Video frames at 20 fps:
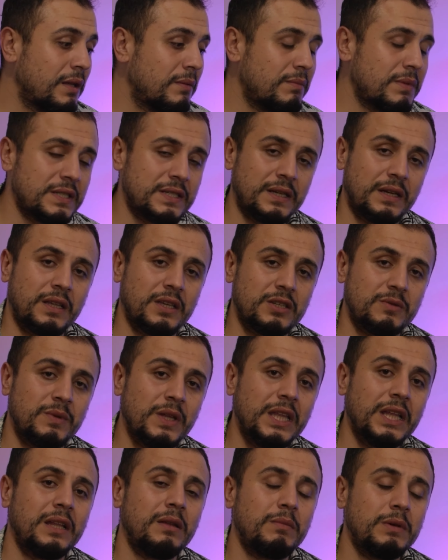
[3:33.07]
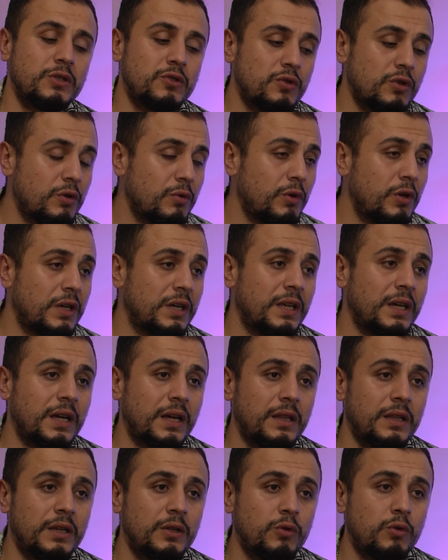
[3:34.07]
Alınmaz arkadaşım. Neden alınmaz? Çünkü o ekran
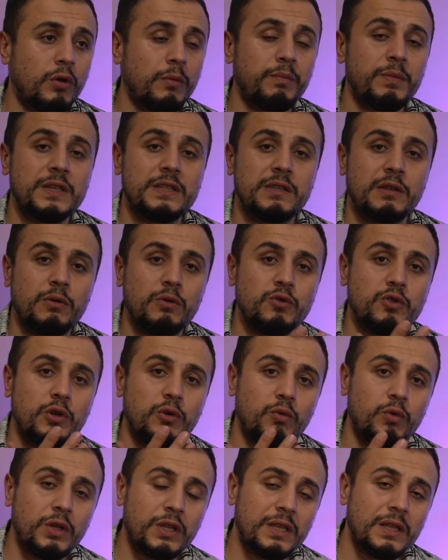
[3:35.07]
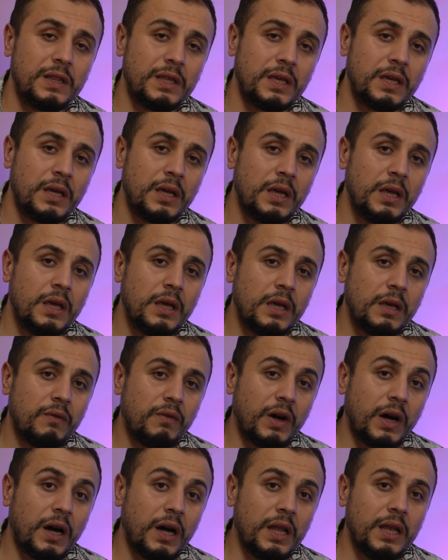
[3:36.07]
kartları 4-5 sene önce üretildi
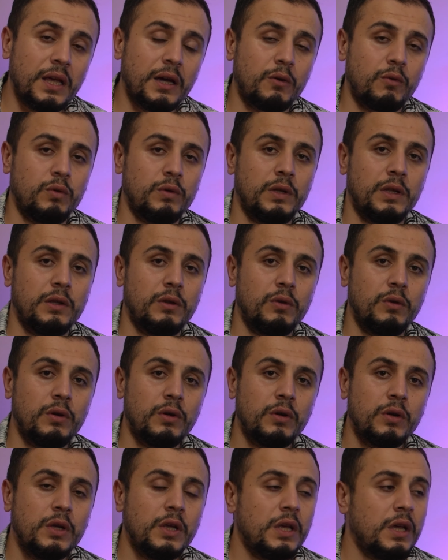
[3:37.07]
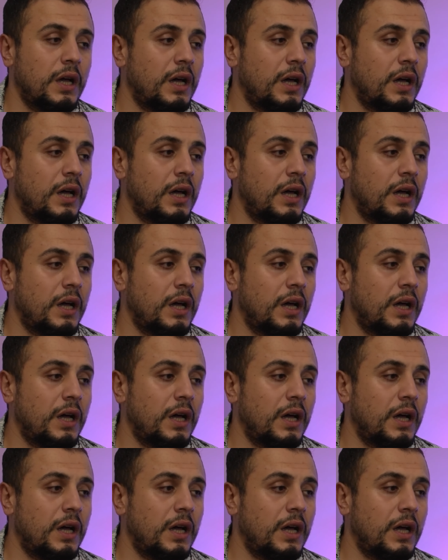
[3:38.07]
ve hala kullanılıyor.